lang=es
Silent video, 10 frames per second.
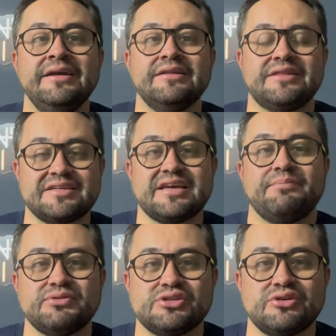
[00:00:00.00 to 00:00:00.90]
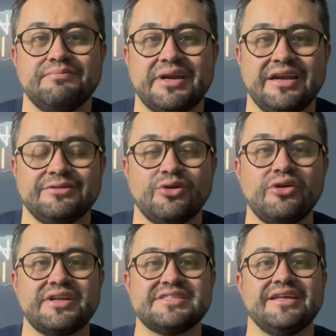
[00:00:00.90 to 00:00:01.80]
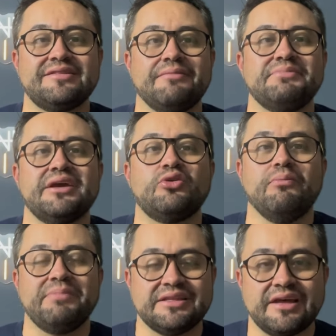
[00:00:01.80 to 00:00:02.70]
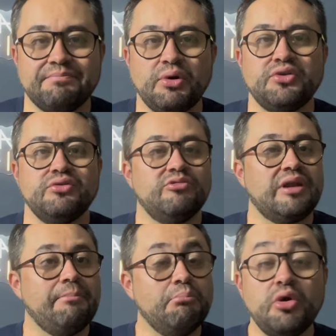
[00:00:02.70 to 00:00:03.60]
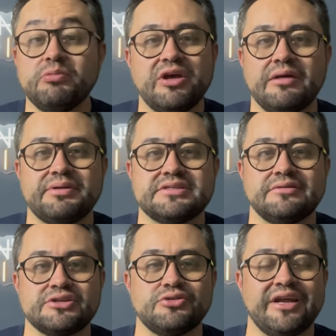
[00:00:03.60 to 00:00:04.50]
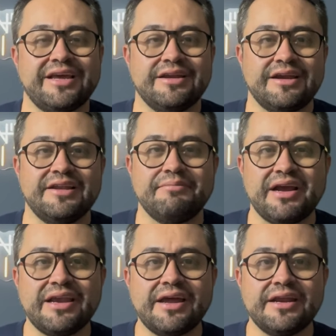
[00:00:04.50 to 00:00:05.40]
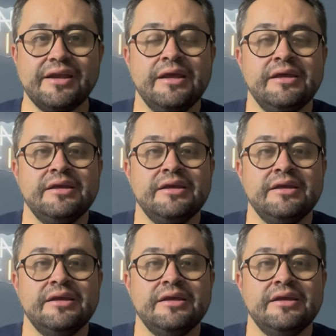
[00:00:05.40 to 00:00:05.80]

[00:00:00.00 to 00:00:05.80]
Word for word: Tercera posición para Lando Norris, quien también completa el podium, una muy buena presentación en general de McLaren